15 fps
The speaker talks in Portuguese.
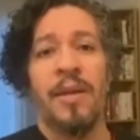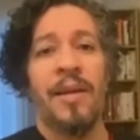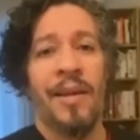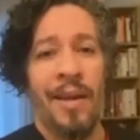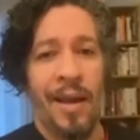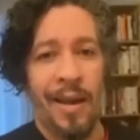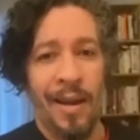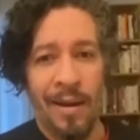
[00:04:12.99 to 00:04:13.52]
que
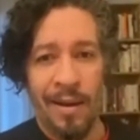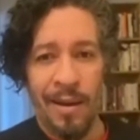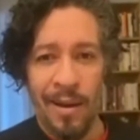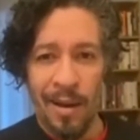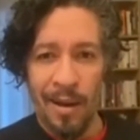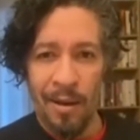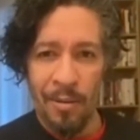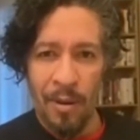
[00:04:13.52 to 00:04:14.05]
era
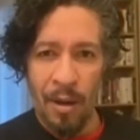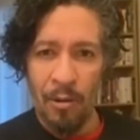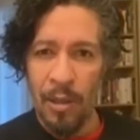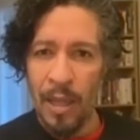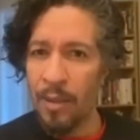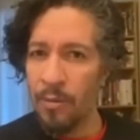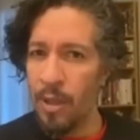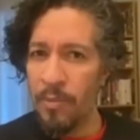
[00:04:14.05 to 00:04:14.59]
ao
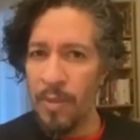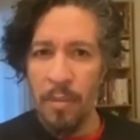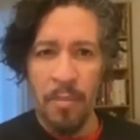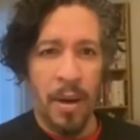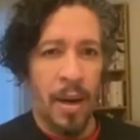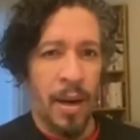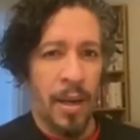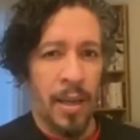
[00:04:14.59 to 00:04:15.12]
lado da minha
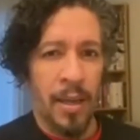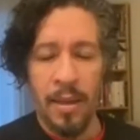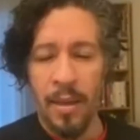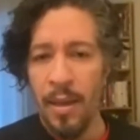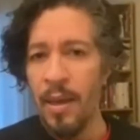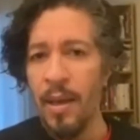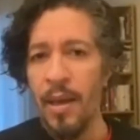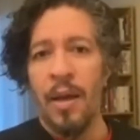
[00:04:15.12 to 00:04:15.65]
mãe,
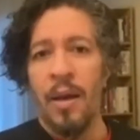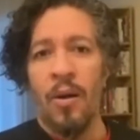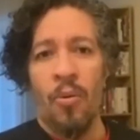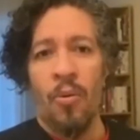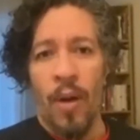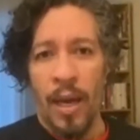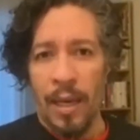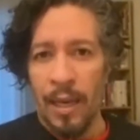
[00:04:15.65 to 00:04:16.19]

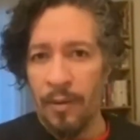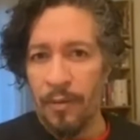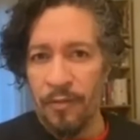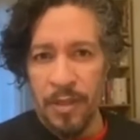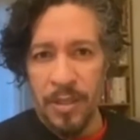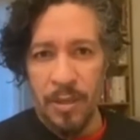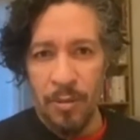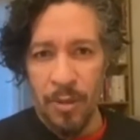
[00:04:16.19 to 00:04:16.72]
com ela
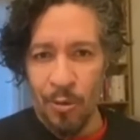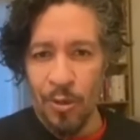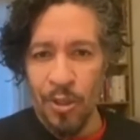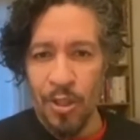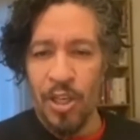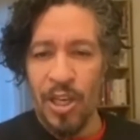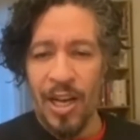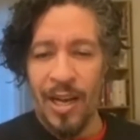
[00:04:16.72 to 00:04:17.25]
fazendo as
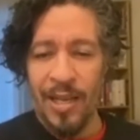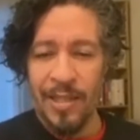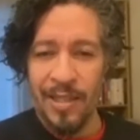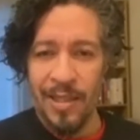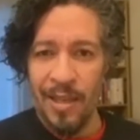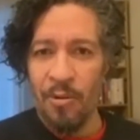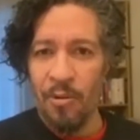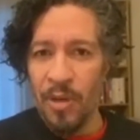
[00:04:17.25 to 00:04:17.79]
coisas de casa
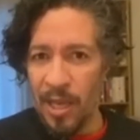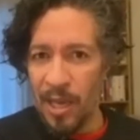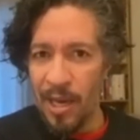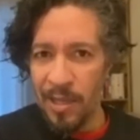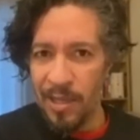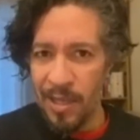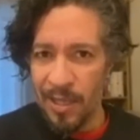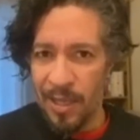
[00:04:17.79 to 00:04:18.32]
e eu
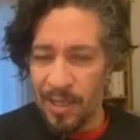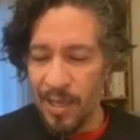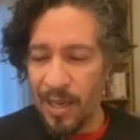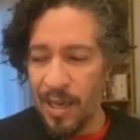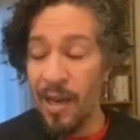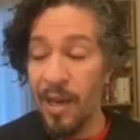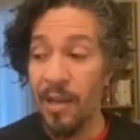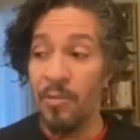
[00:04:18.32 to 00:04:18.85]
criança
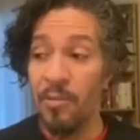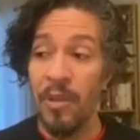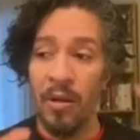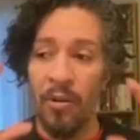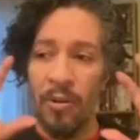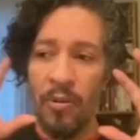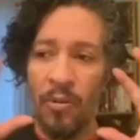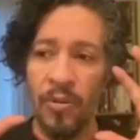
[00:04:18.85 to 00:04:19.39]
desenhando,
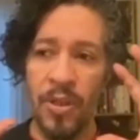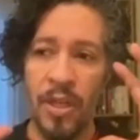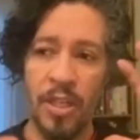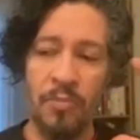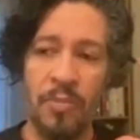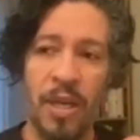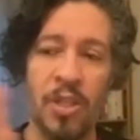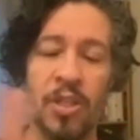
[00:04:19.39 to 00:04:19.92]
então
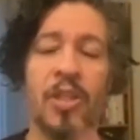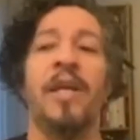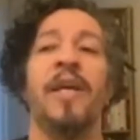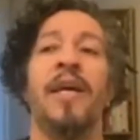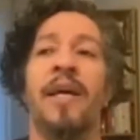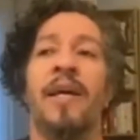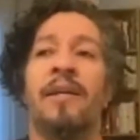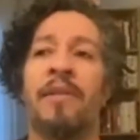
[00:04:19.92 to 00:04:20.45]
inconscientemente
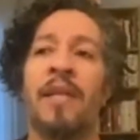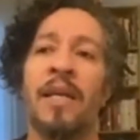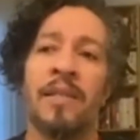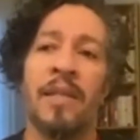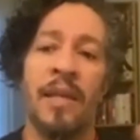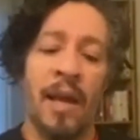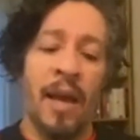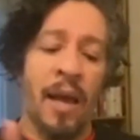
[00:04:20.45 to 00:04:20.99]

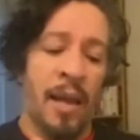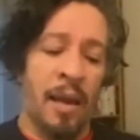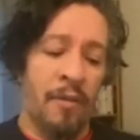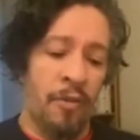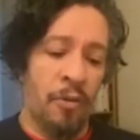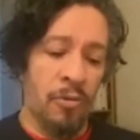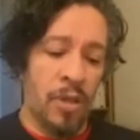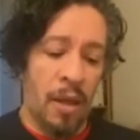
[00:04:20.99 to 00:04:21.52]
desenhar era
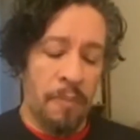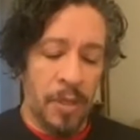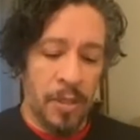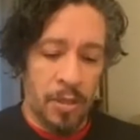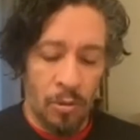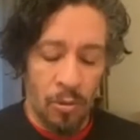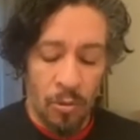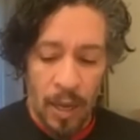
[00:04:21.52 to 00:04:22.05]
voltar para
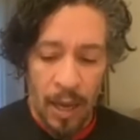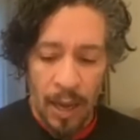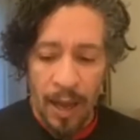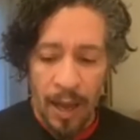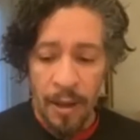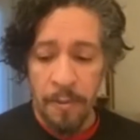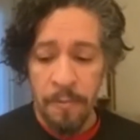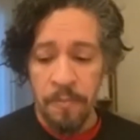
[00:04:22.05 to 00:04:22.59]
esse
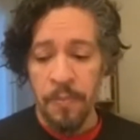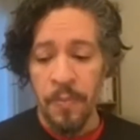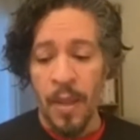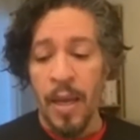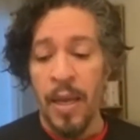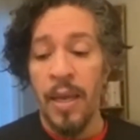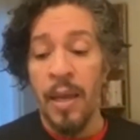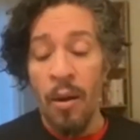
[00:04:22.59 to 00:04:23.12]
lugar
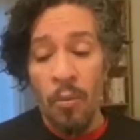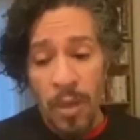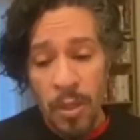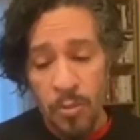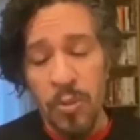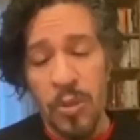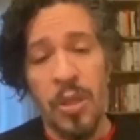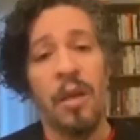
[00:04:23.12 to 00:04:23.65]
e, ao
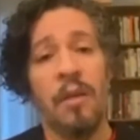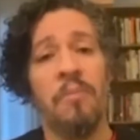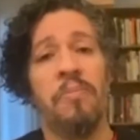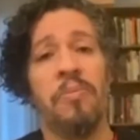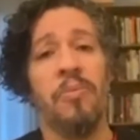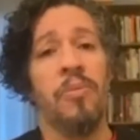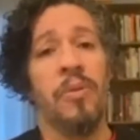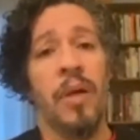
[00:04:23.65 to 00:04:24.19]
mesmo
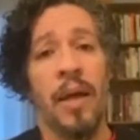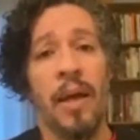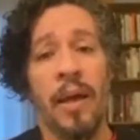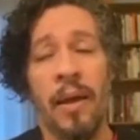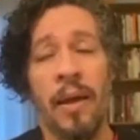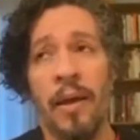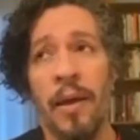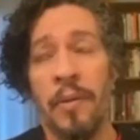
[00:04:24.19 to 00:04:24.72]
tempo,
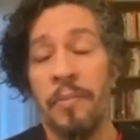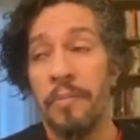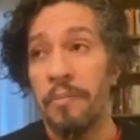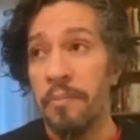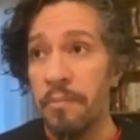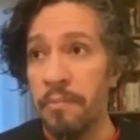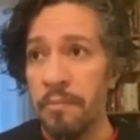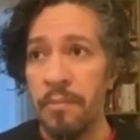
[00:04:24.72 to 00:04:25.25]
é,
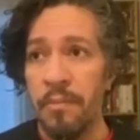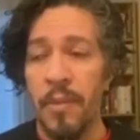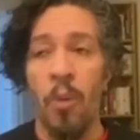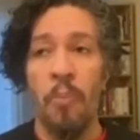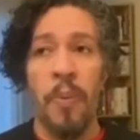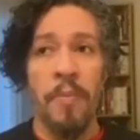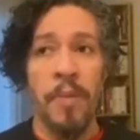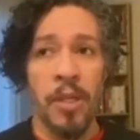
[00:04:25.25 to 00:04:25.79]
não
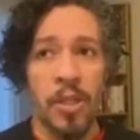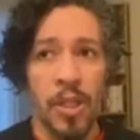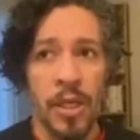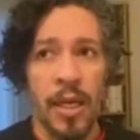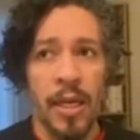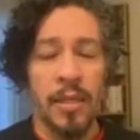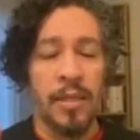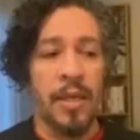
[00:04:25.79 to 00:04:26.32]
permitir
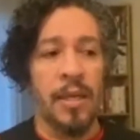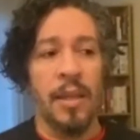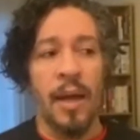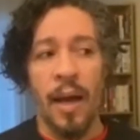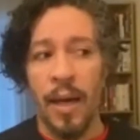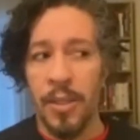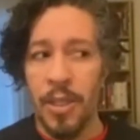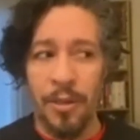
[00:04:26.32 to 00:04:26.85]
que a
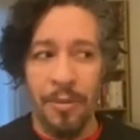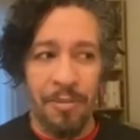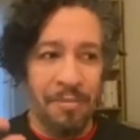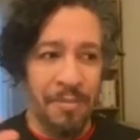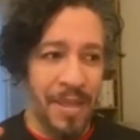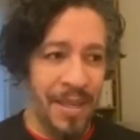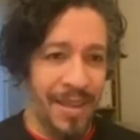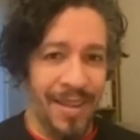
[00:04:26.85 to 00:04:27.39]
ansiedade
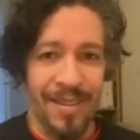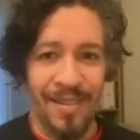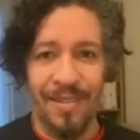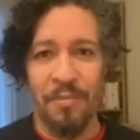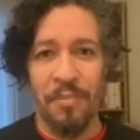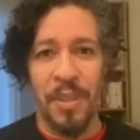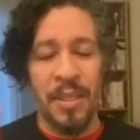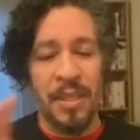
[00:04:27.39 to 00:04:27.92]
me,
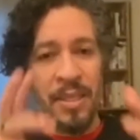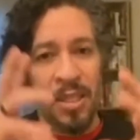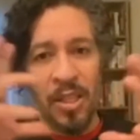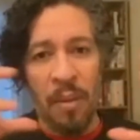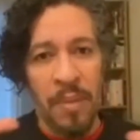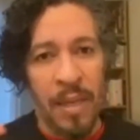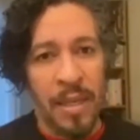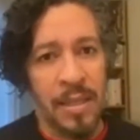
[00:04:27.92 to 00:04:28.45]
me
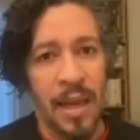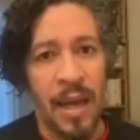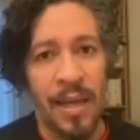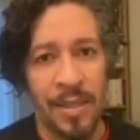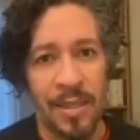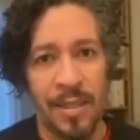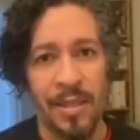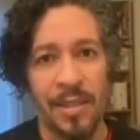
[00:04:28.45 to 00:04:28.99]

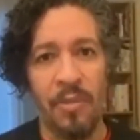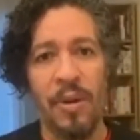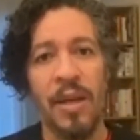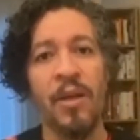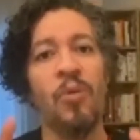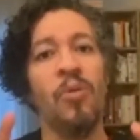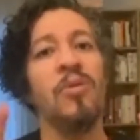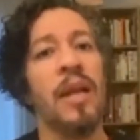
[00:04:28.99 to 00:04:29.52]
desestabilizasse. Então, era
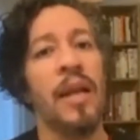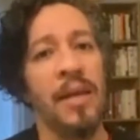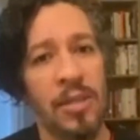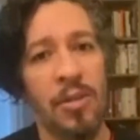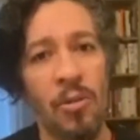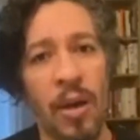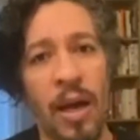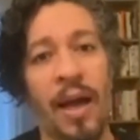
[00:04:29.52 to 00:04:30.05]
encontrar esse
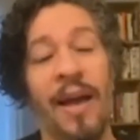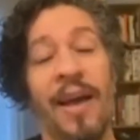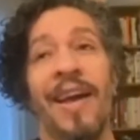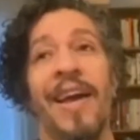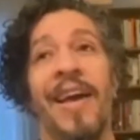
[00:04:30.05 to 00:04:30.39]
lugar.